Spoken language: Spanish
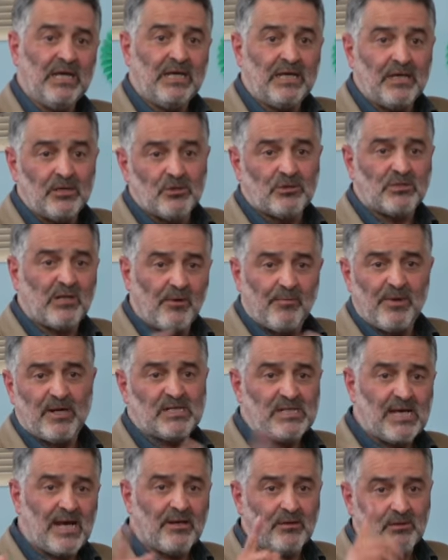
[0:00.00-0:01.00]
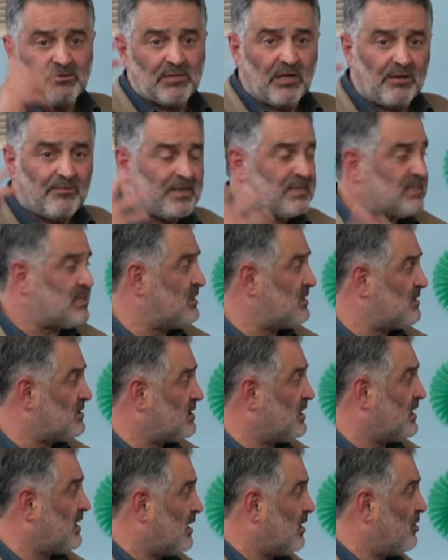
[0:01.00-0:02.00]
Y esos adversarios a
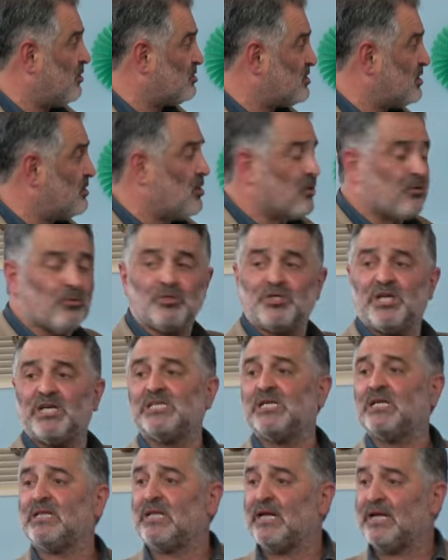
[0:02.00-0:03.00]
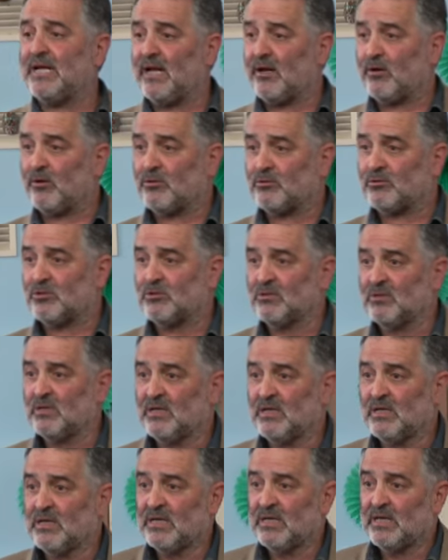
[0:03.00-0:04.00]
veces eh, nos enorgullecen tenerlos.
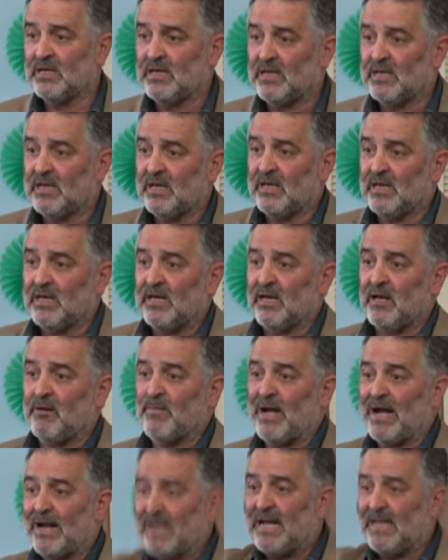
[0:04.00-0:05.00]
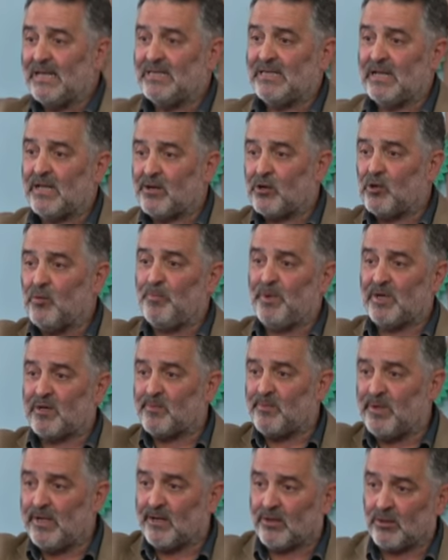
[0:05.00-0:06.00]
El magnante
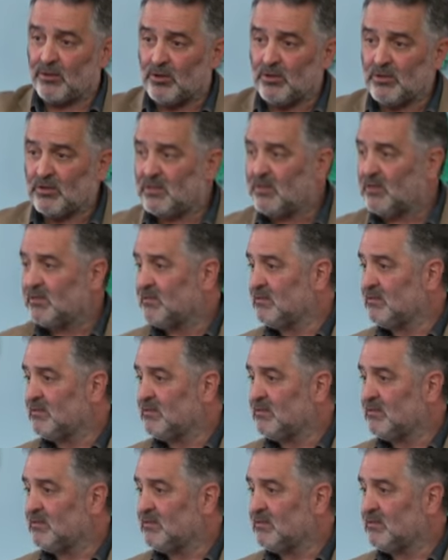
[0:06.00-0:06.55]
Rupert Murdoch,